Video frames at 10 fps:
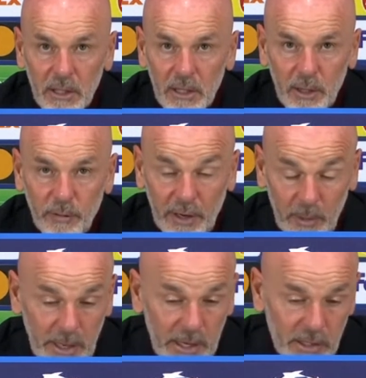di fare
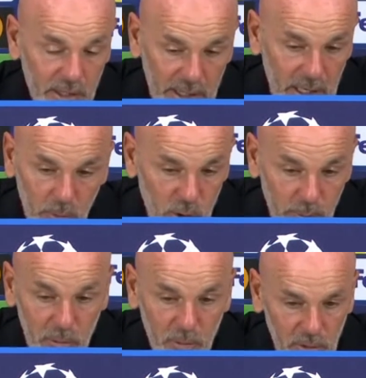bene cercheremo
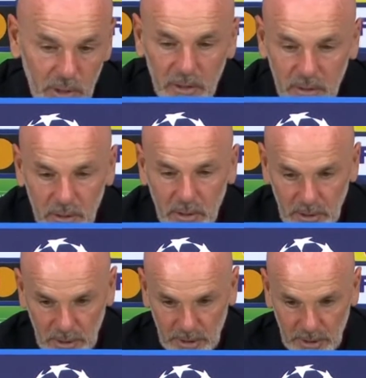soprattutto di,
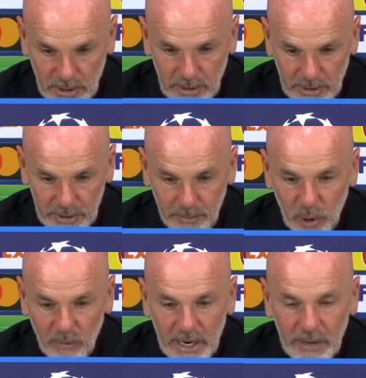di,
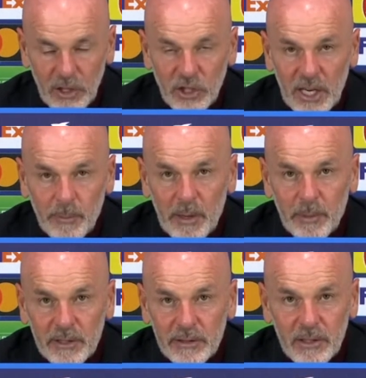provare a vincere la prima
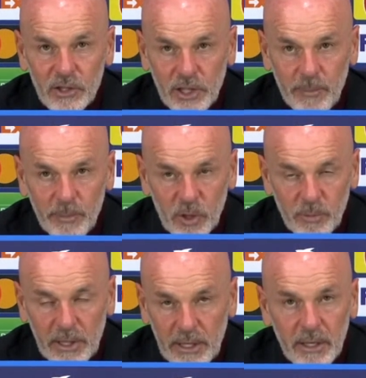partita in Champions
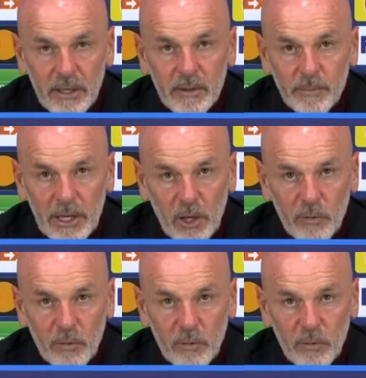perché, perché lo